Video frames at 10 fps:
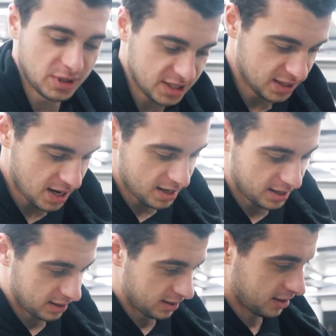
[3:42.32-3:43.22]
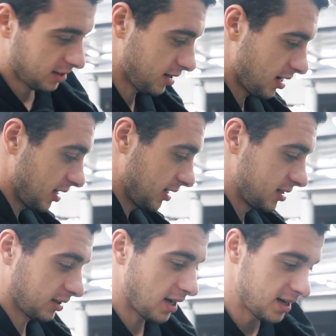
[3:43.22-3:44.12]
мы сняли э,
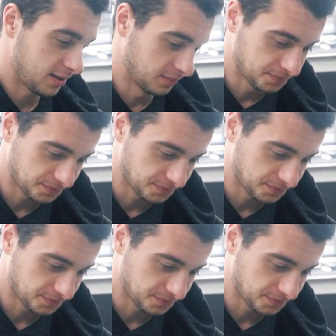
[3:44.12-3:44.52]
детали,